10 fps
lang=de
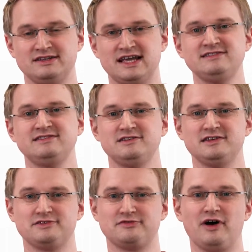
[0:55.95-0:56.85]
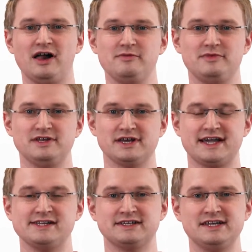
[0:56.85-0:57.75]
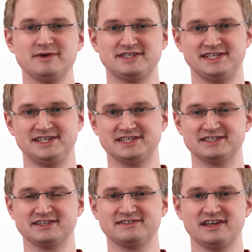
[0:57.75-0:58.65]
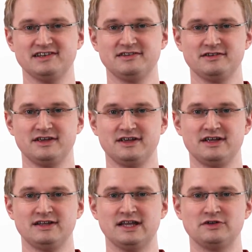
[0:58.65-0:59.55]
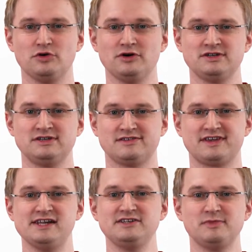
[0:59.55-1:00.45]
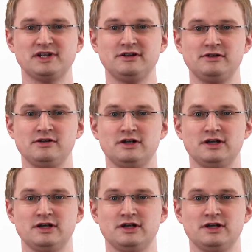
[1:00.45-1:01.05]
Das ist vor allem in der Kälteklimatechnik interessant, da dort das Kältemittel